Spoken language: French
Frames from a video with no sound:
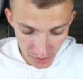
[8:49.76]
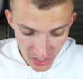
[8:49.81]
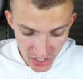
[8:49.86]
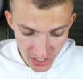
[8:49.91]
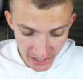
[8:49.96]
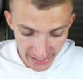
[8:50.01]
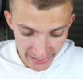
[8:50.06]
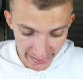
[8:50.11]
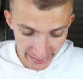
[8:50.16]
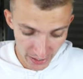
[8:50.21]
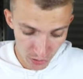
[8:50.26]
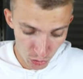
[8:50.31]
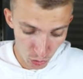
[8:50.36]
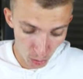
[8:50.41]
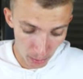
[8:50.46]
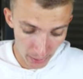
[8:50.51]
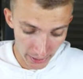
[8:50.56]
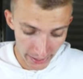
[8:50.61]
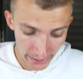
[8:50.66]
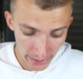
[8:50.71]
vrai que j'étais très
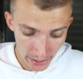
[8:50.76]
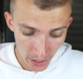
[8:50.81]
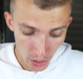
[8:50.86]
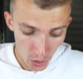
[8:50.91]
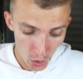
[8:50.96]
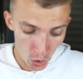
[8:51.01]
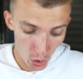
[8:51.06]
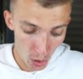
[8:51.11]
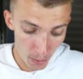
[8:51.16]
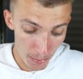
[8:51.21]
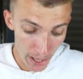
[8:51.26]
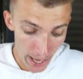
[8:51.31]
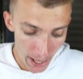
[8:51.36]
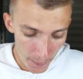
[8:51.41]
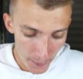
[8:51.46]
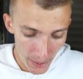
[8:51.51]
surpris euh, bah,